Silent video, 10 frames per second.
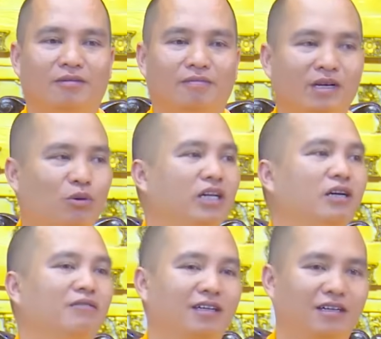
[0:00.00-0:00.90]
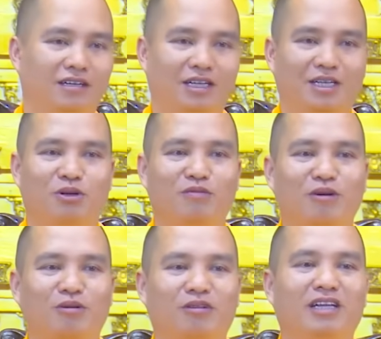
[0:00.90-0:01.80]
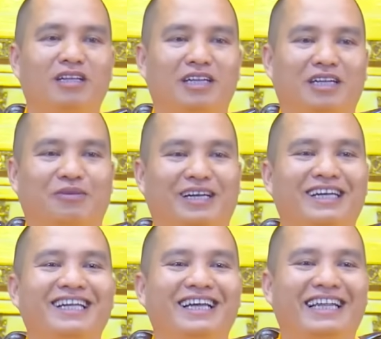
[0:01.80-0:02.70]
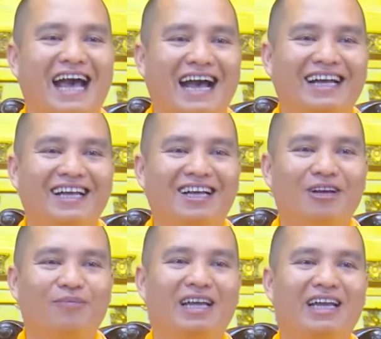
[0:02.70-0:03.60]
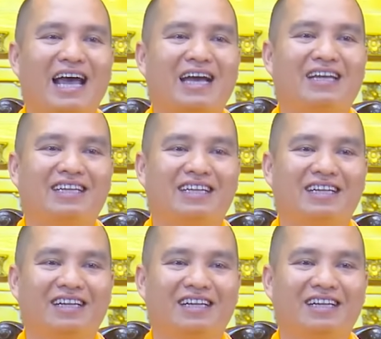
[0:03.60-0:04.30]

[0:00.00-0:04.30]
mới khuyên được Phật tử đi xuống phòng thông tin thỉnh quyển kinh Địa Tạng, mấy cái đài để gì?